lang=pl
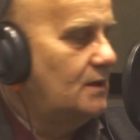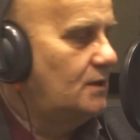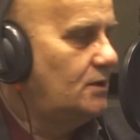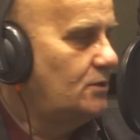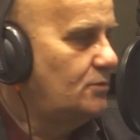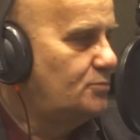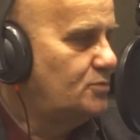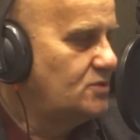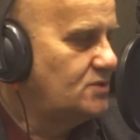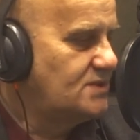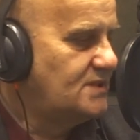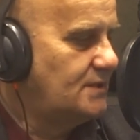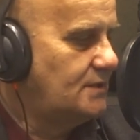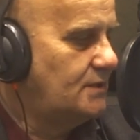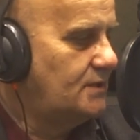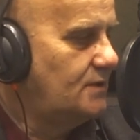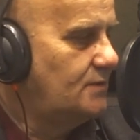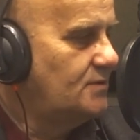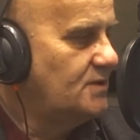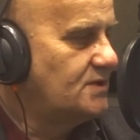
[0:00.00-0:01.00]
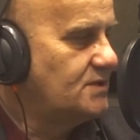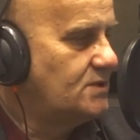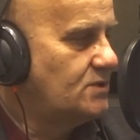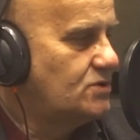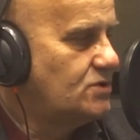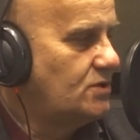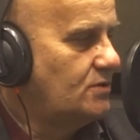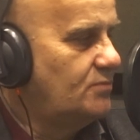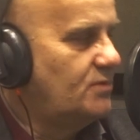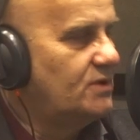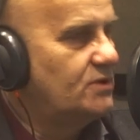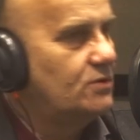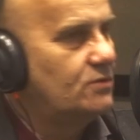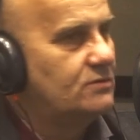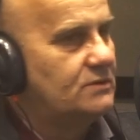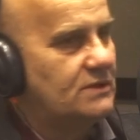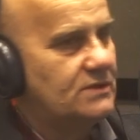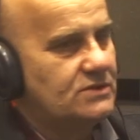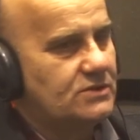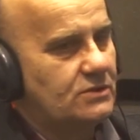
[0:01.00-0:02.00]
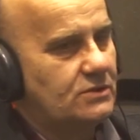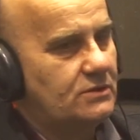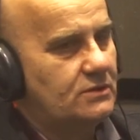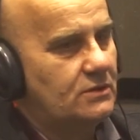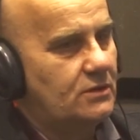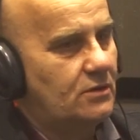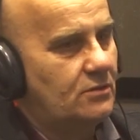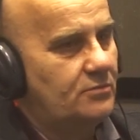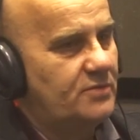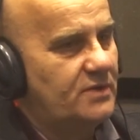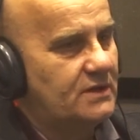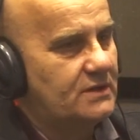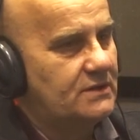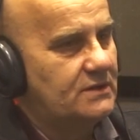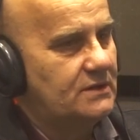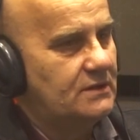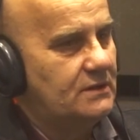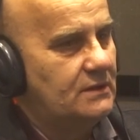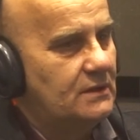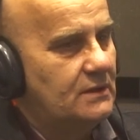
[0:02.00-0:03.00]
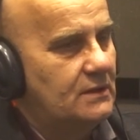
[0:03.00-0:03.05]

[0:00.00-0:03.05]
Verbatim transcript: ale oprócz sali gimnastycznej będą też y, obiekty